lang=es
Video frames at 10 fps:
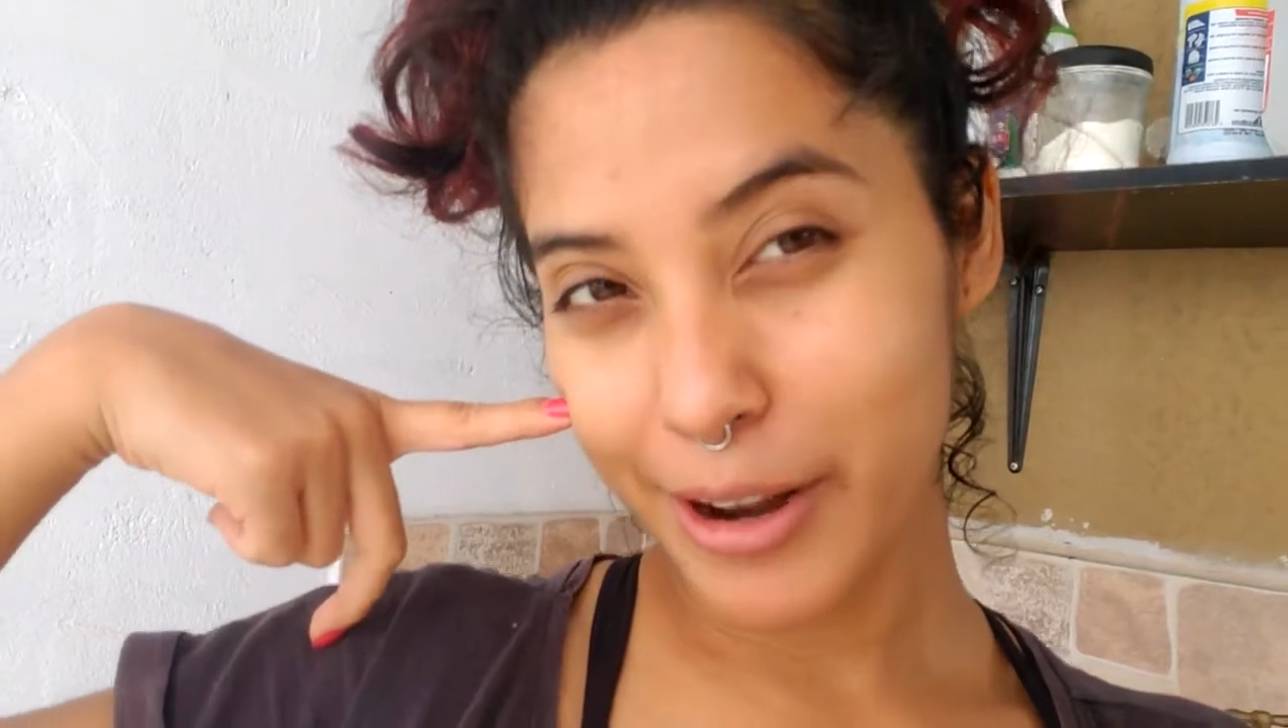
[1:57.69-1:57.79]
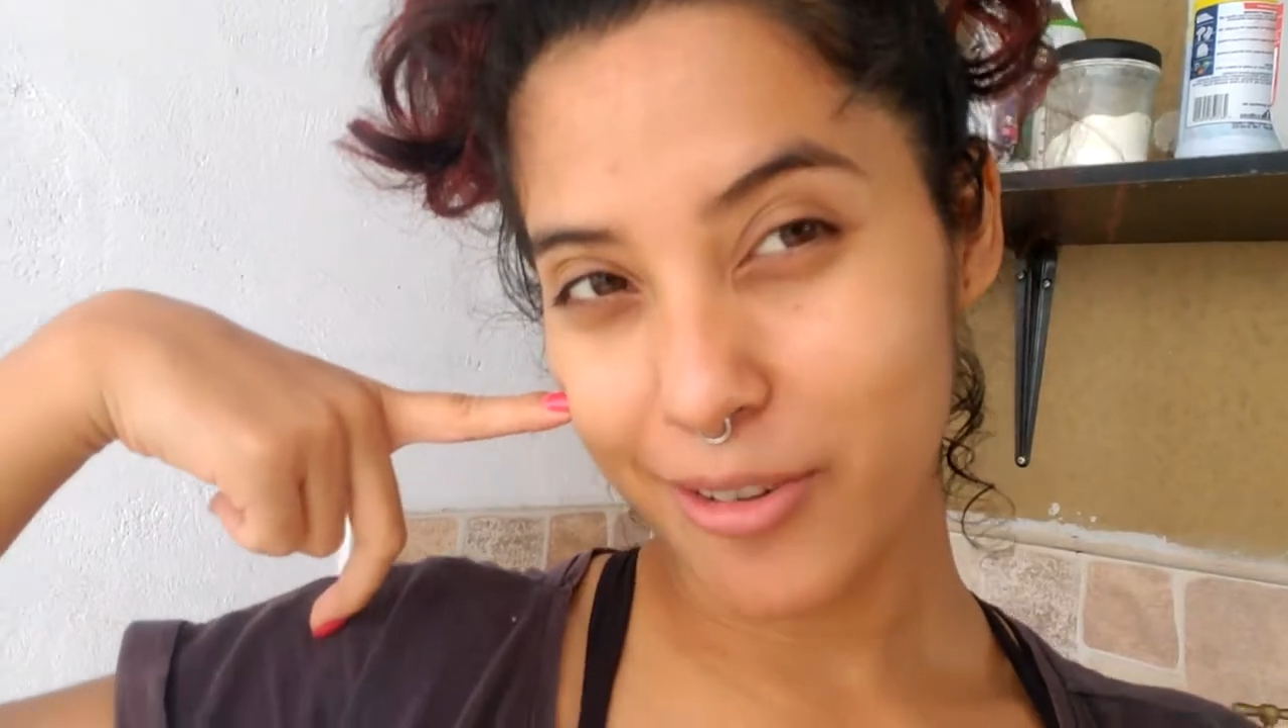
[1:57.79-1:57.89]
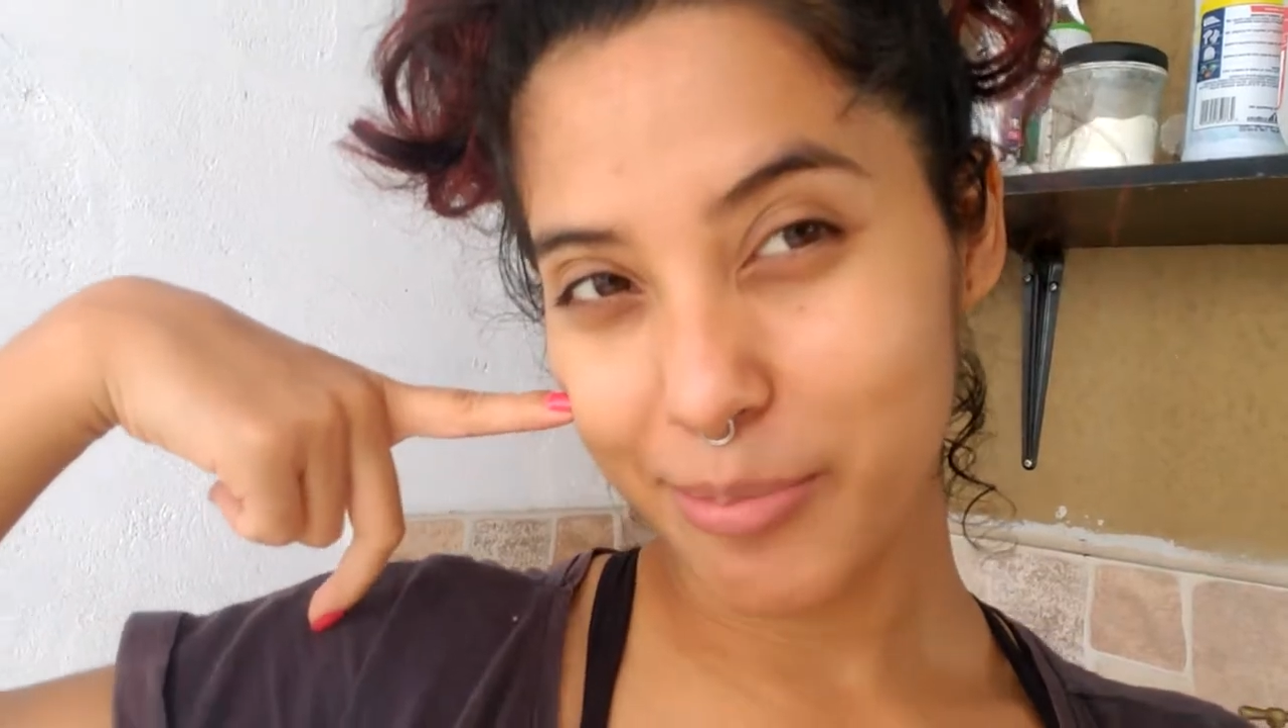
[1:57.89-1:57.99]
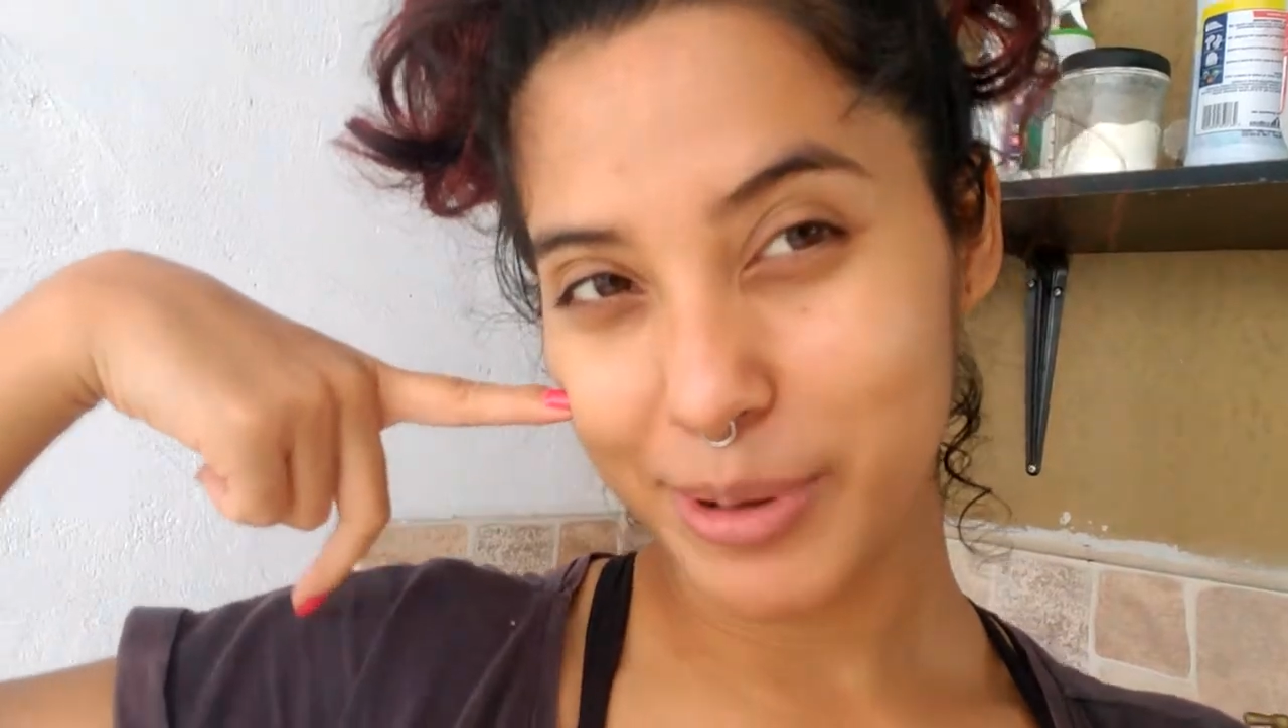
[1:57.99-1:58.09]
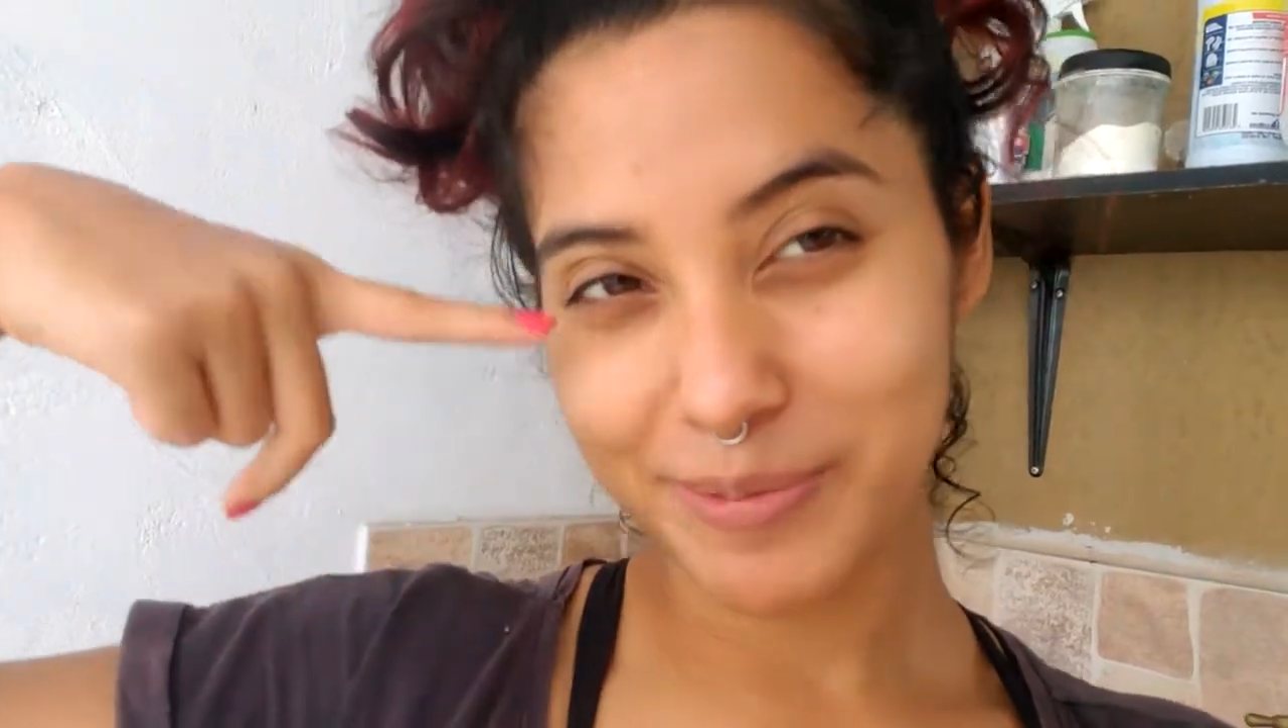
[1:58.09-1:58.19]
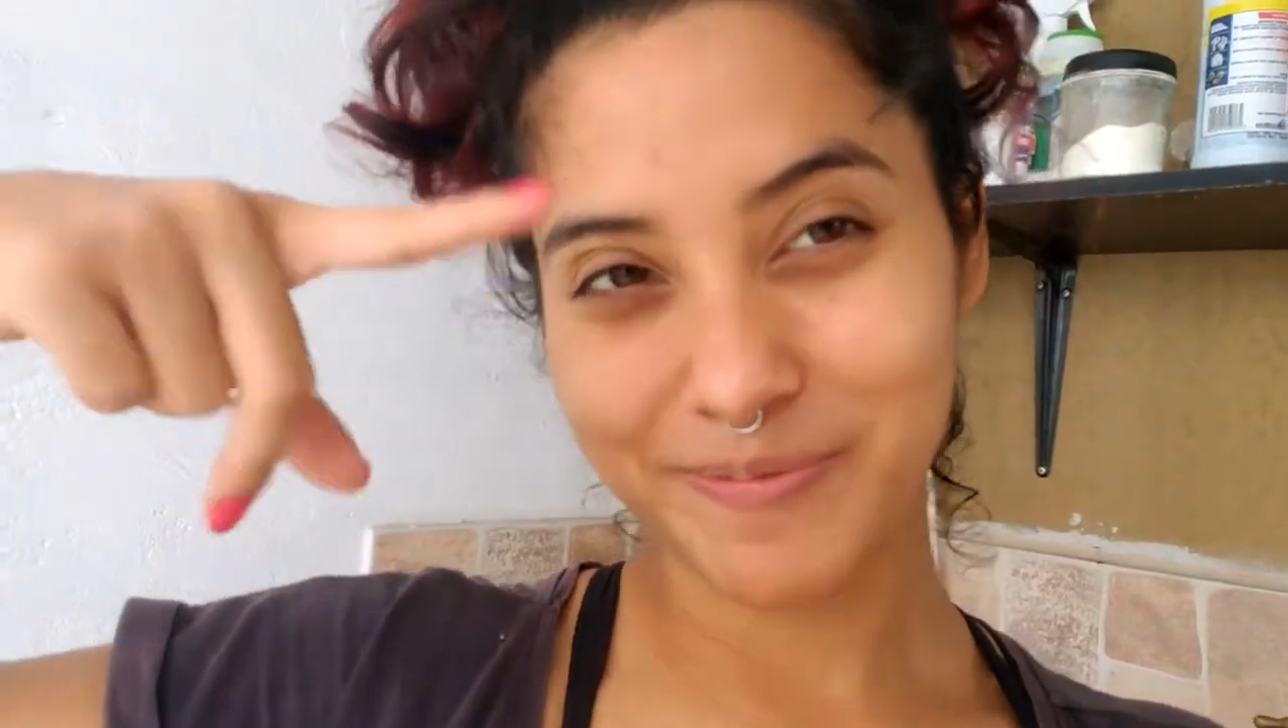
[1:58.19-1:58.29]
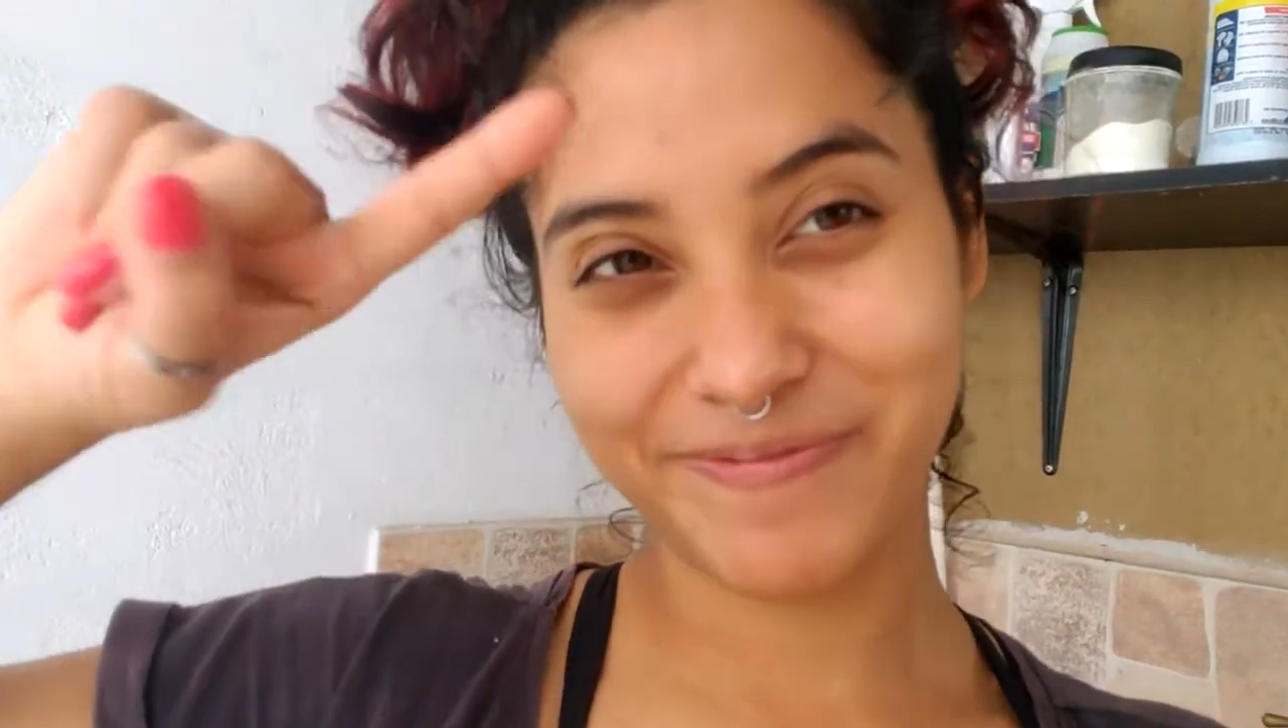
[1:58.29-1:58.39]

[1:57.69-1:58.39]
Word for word: la ropa